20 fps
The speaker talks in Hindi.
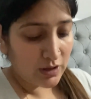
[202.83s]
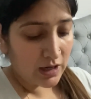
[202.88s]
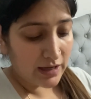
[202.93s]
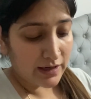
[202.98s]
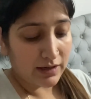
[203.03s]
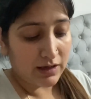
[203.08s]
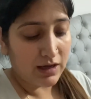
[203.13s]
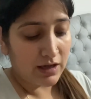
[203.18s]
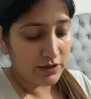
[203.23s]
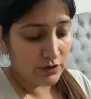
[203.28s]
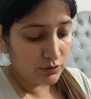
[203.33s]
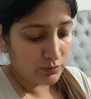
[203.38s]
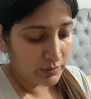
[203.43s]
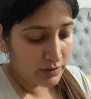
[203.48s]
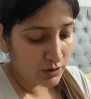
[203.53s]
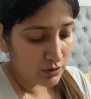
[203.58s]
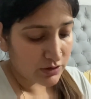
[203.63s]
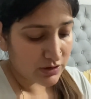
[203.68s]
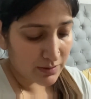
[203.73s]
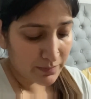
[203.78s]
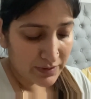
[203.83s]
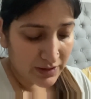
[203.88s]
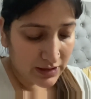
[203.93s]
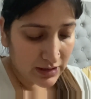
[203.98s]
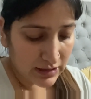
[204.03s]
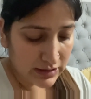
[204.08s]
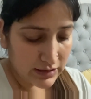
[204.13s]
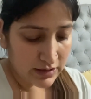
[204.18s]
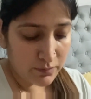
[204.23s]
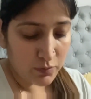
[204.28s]
खाना खा रही हूँ मैं और सबने खा
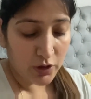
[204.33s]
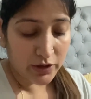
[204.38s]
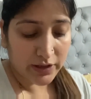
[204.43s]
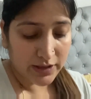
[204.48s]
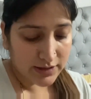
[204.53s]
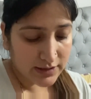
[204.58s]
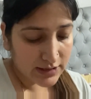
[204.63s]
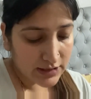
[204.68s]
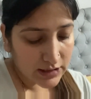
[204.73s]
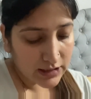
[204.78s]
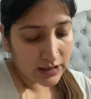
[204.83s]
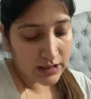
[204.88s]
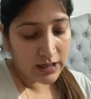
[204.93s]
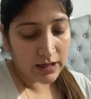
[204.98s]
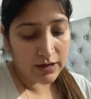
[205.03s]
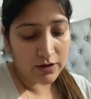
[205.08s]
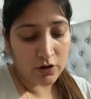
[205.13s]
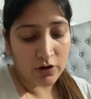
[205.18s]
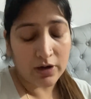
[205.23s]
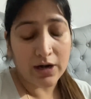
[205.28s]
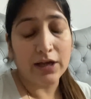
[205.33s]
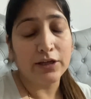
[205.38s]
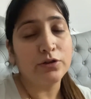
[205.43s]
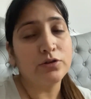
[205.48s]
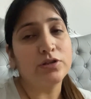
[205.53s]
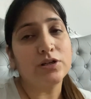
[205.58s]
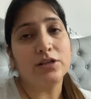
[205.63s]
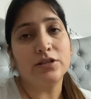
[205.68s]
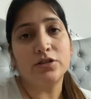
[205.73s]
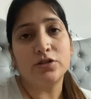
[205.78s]
लिया बहुत टेस्टी लगा है और
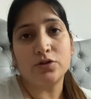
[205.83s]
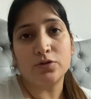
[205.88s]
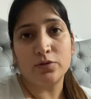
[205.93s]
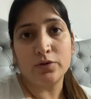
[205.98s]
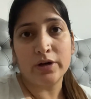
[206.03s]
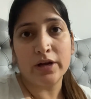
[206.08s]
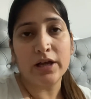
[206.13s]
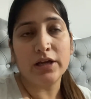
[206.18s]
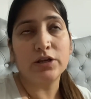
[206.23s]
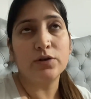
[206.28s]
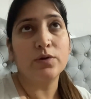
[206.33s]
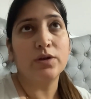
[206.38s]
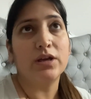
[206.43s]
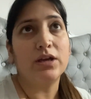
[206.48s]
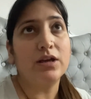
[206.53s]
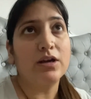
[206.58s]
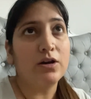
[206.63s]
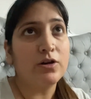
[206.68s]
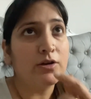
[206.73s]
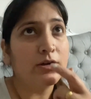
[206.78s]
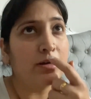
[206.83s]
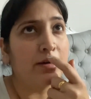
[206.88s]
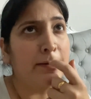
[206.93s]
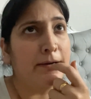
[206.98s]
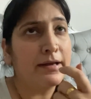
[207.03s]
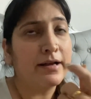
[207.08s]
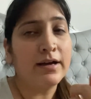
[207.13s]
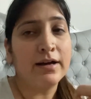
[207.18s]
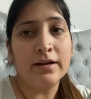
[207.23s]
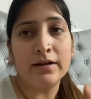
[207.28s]
आयुष आज स्टोर है क्योंकि एक
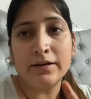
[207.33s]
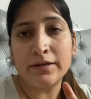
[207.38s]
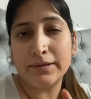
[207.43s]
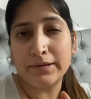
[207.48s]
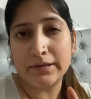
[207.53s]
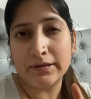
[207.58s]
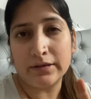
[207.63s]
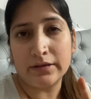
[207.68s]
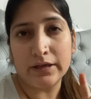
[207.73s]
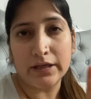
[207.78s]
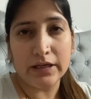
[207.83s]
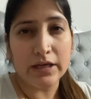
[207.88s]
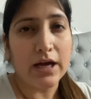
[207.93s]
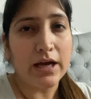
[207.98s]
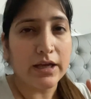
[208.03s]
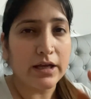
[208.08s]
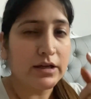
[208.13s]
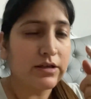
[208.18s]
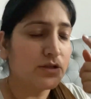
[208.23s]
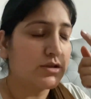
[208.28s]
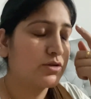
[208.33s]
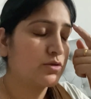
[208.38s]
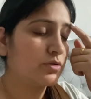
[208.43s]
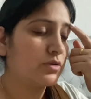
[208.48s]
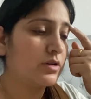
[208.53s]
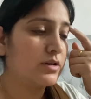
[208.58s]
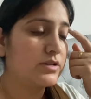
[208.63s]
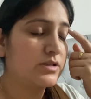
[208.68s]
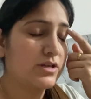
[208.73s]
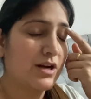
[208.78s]
लड़का नहीं आया
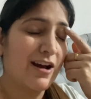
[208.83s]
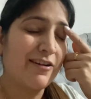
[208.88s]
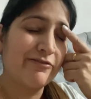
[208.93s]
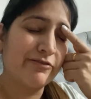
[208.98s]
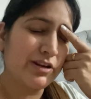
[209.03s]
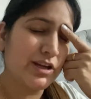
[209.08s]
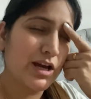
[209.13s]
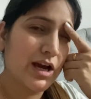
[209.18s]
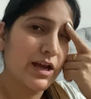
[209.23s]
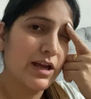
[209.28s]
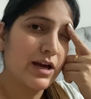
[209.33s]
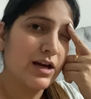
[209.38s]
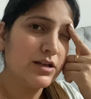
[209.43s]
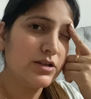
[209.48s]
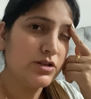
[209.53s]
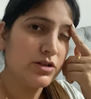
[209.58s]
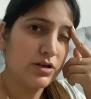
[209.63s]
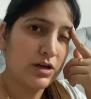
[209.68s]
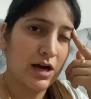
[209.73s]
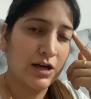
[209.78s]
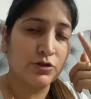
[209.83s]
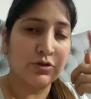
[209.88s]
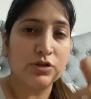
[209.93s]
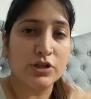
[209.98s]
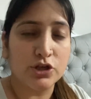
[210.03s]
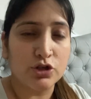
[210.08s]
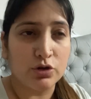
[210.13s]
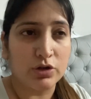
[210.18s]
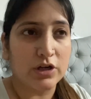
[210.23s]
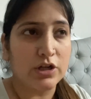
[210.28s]
स्टाफ नहीं आया आज आज उसकी
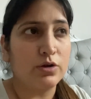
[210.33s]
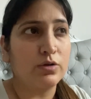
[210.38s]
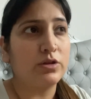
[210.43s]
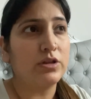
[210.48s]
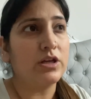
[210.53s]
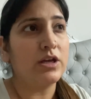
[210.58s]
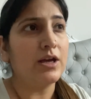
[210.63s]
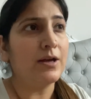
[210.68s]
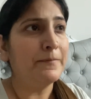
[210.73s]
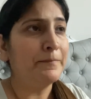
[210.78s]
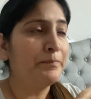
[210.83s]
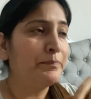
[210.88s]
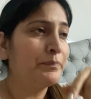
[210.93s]
छुट्टी होती है